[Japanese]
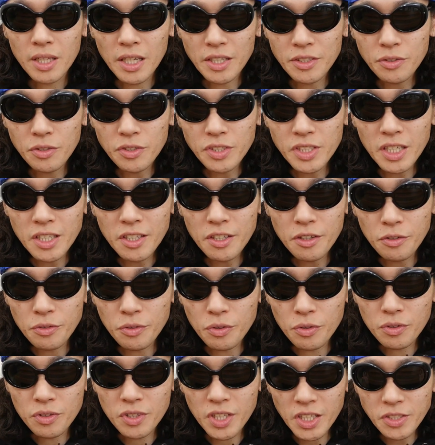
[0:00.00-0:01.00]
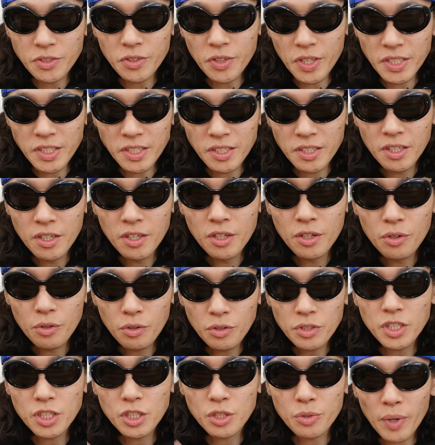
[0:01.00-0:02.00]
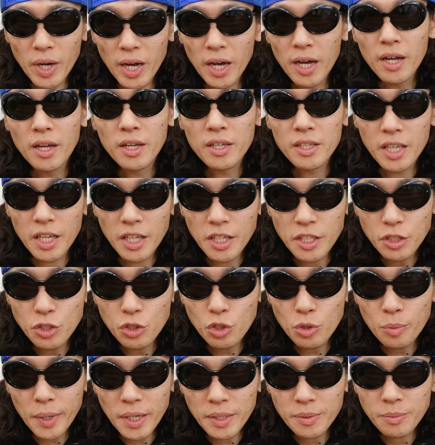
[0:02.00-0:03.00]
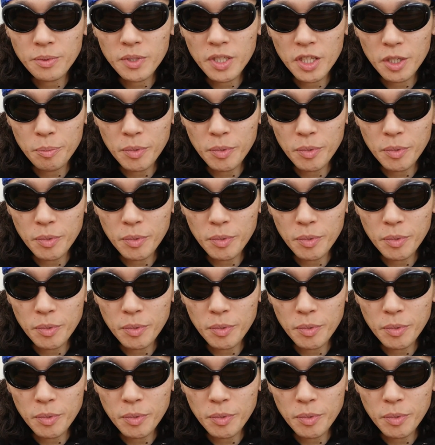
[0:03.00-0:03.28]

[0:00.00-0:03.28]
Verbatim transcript: ダストチャンネルのダストです。本日は劇場版